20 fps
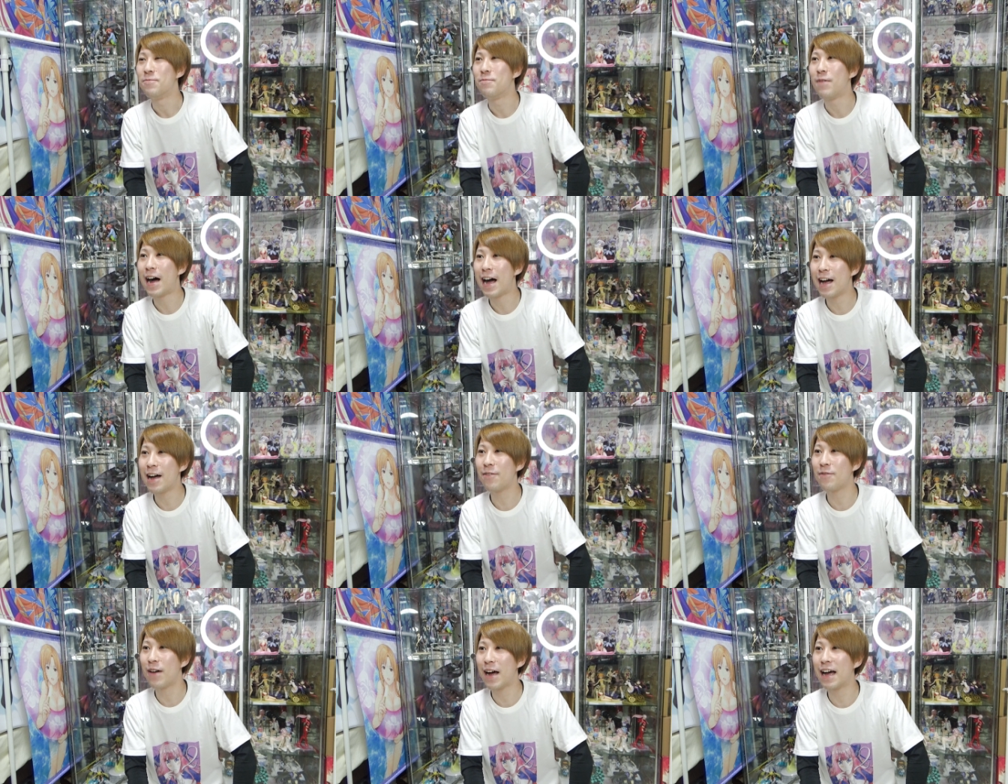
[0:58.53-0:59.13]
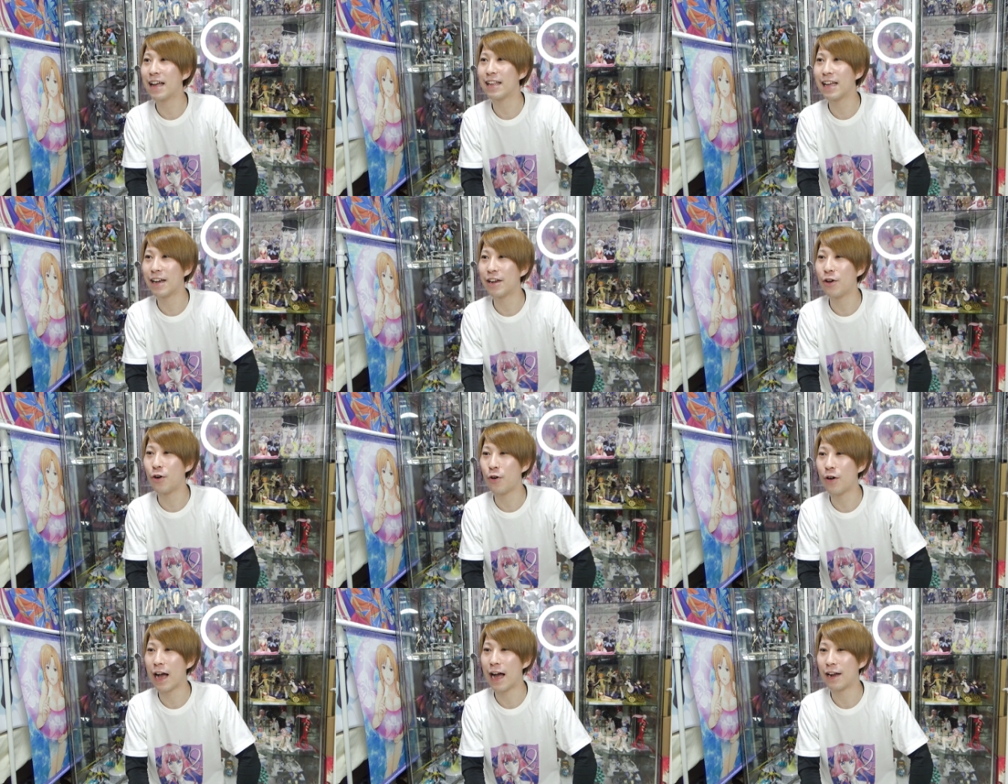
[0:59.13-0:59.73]
まあまあな
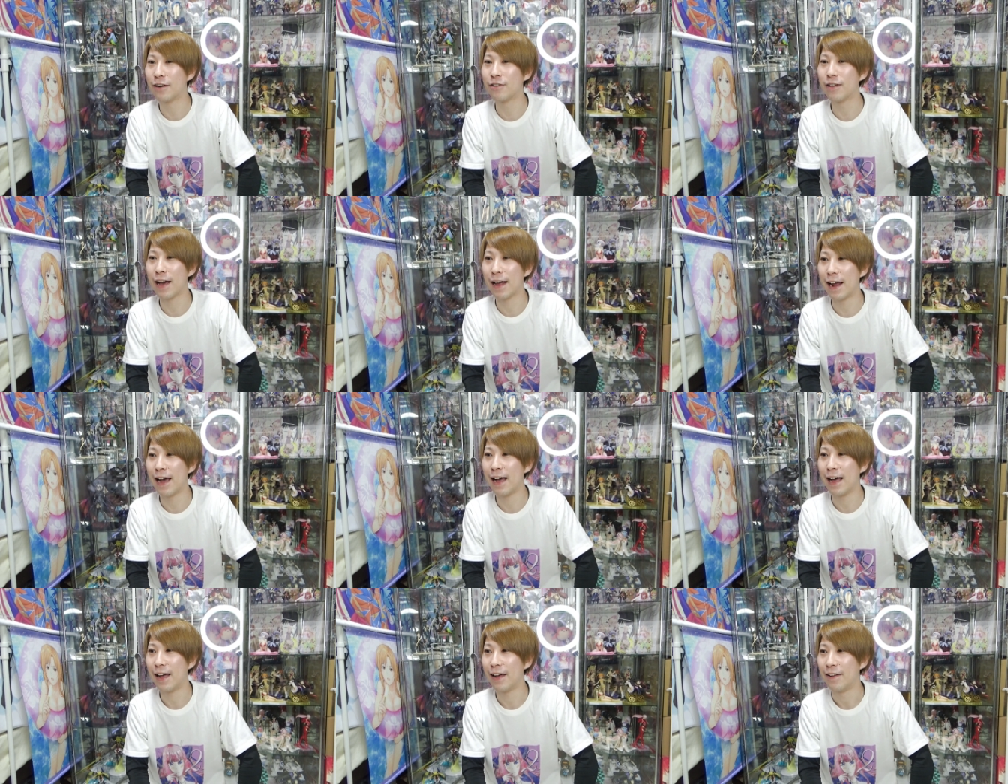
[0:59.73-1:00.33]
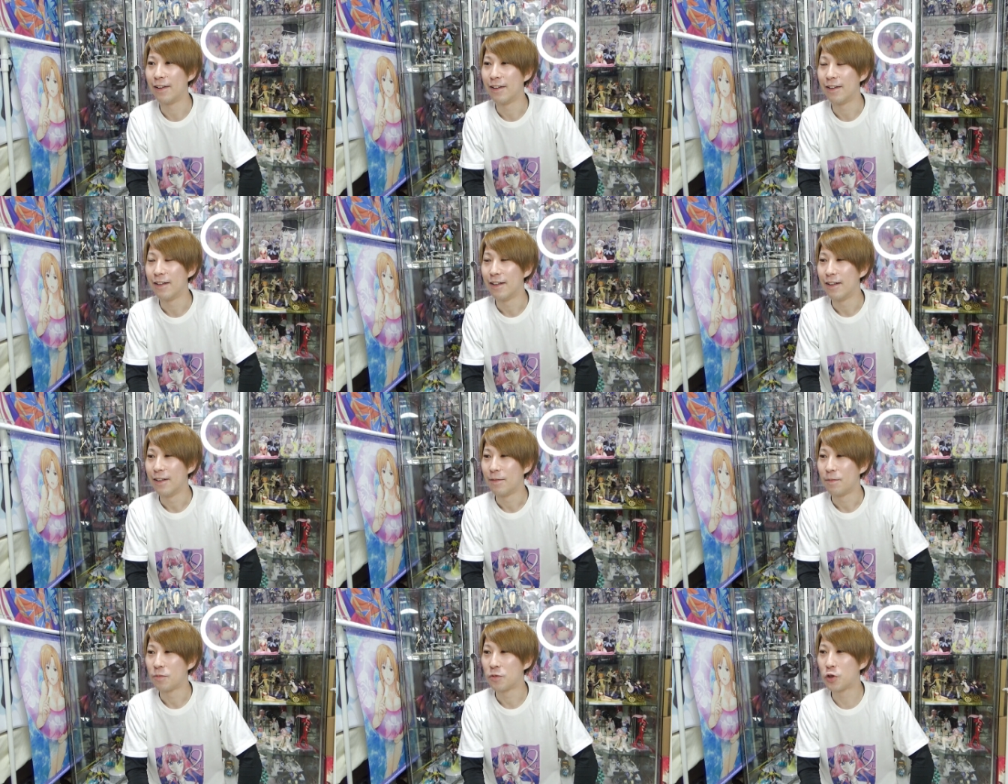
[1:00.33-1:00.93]
量があるから、
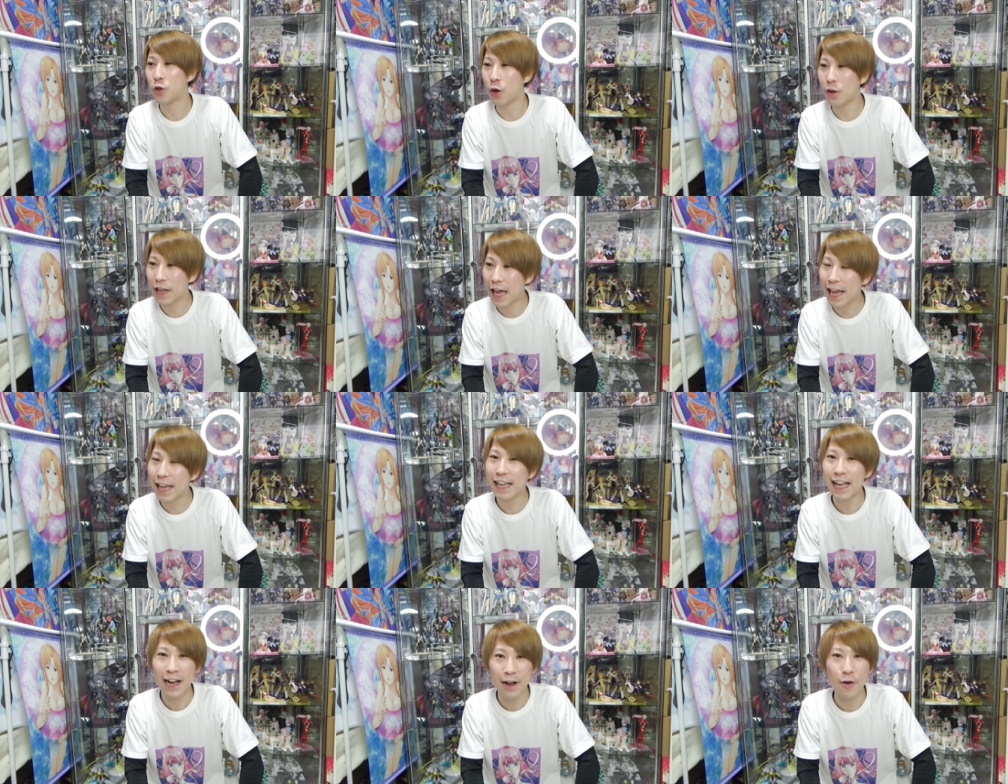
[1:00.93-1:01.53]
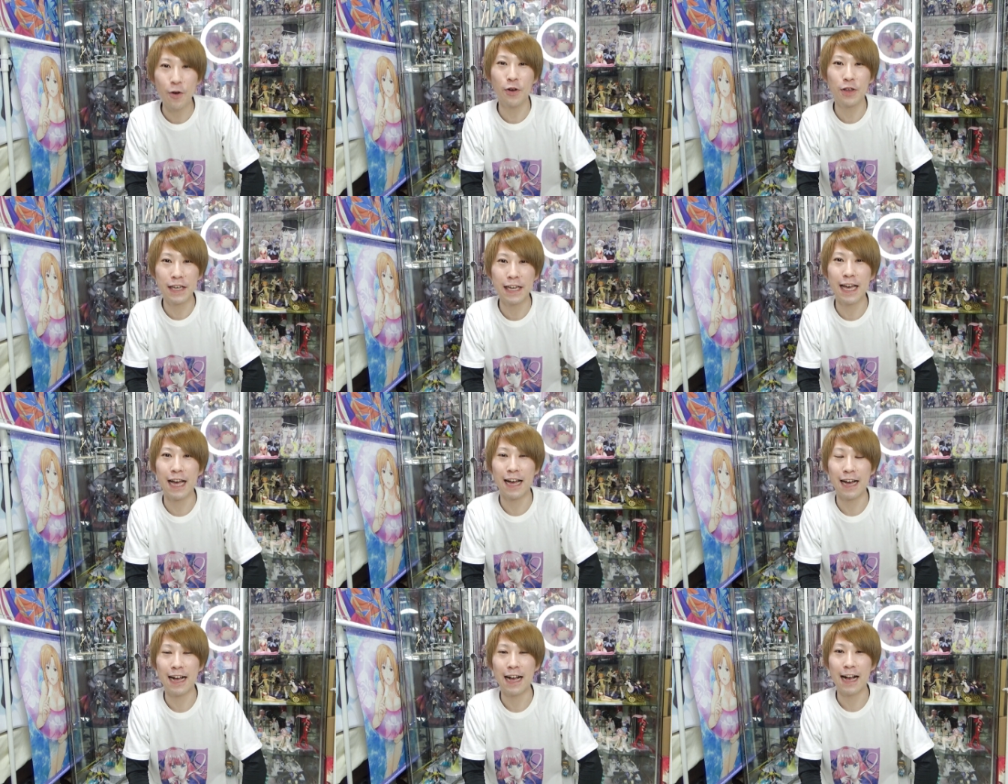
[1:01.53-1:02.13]
どないかこうに
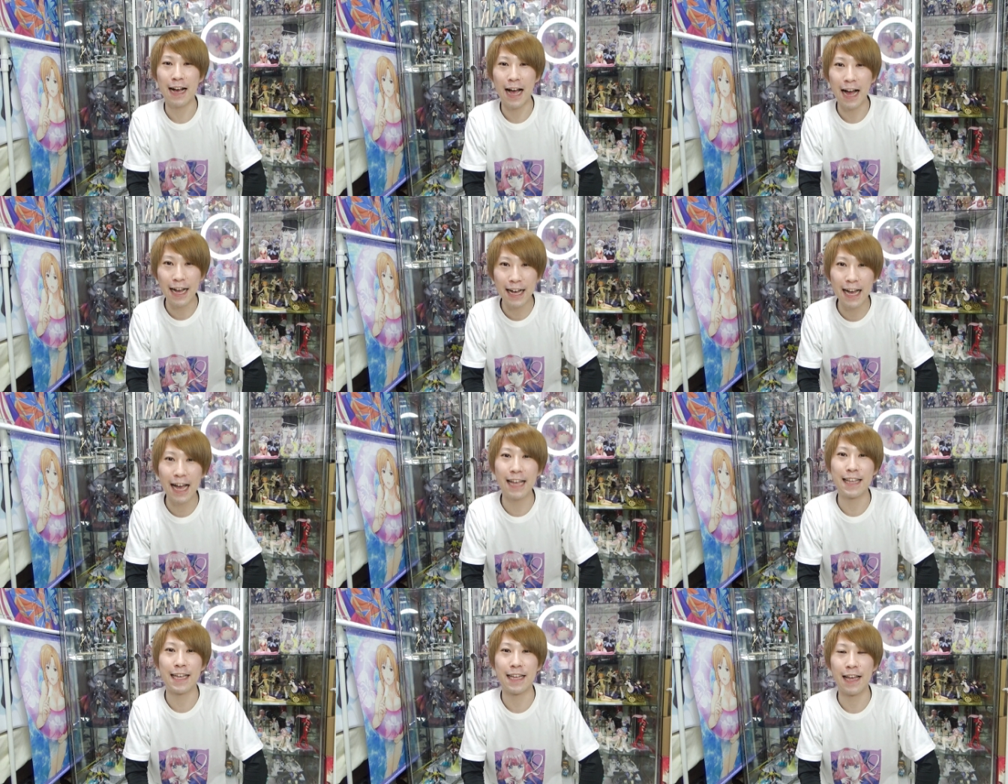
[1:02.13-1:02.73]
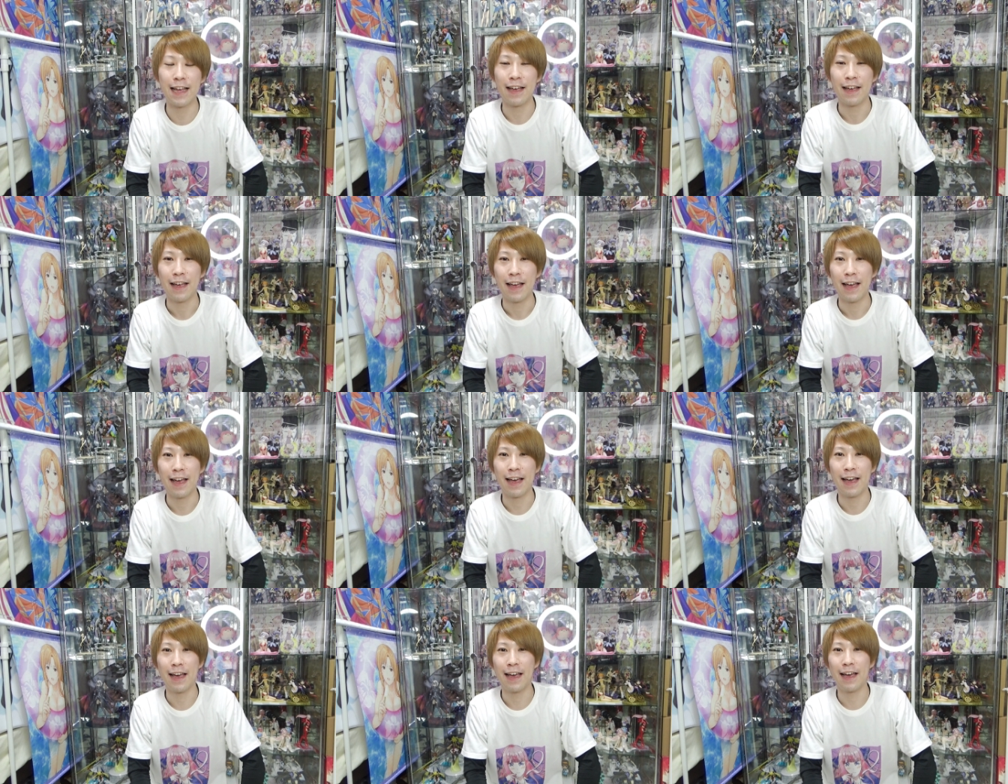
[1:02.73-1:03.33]
か考えてね、
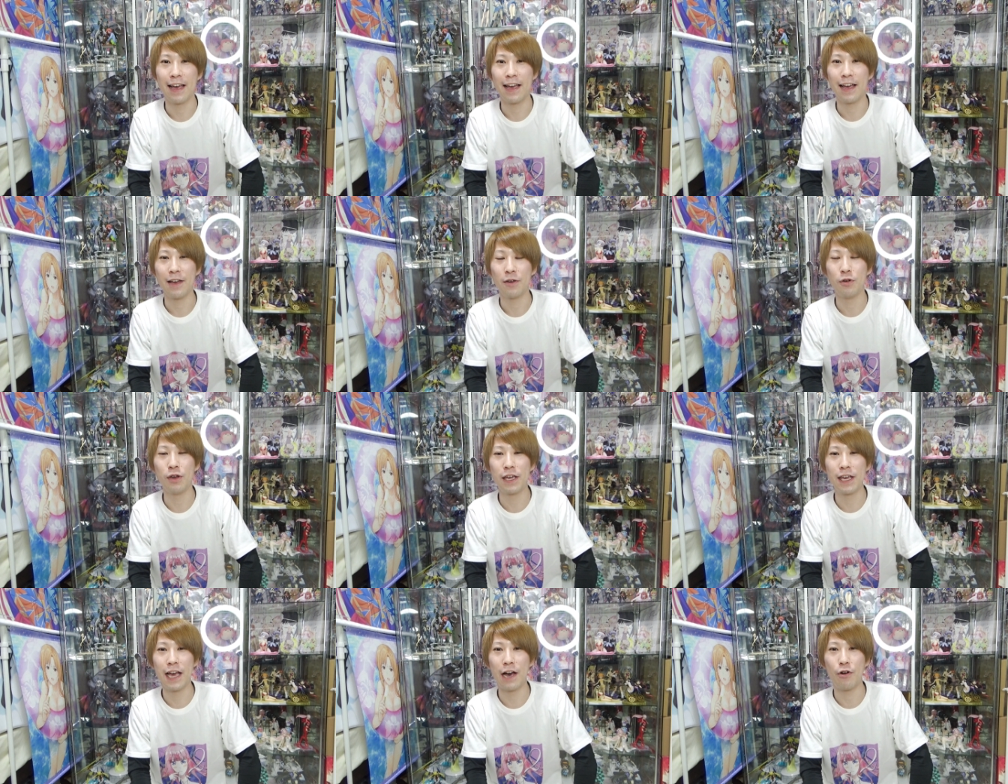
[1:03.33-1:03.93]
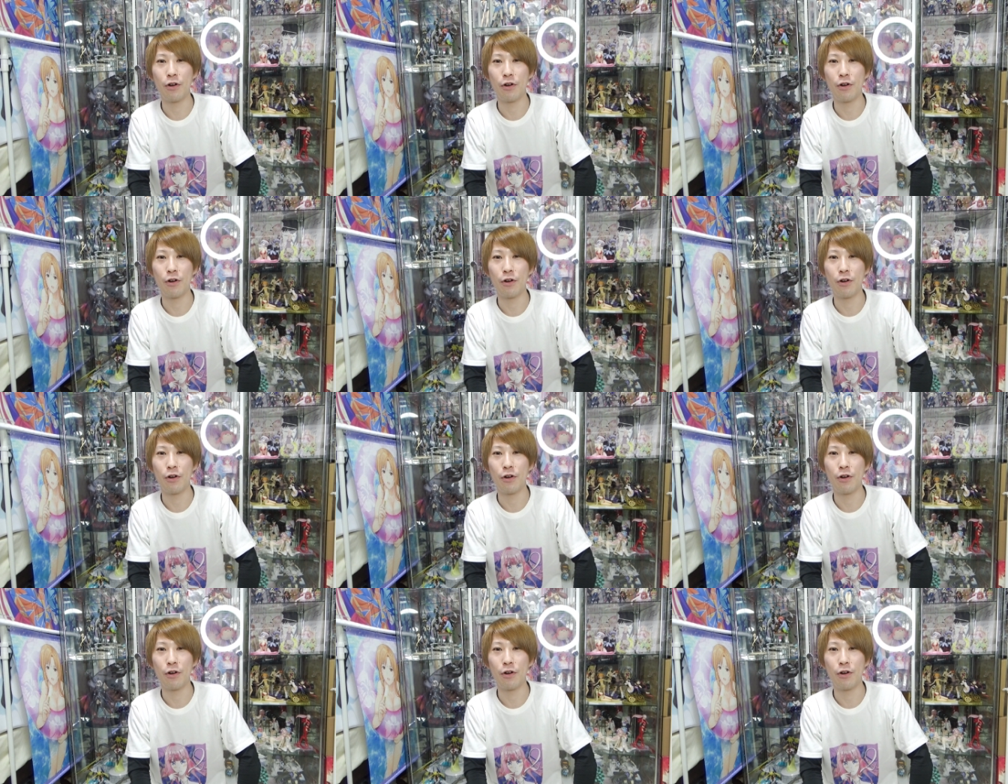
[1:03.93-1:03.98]
えー、フィ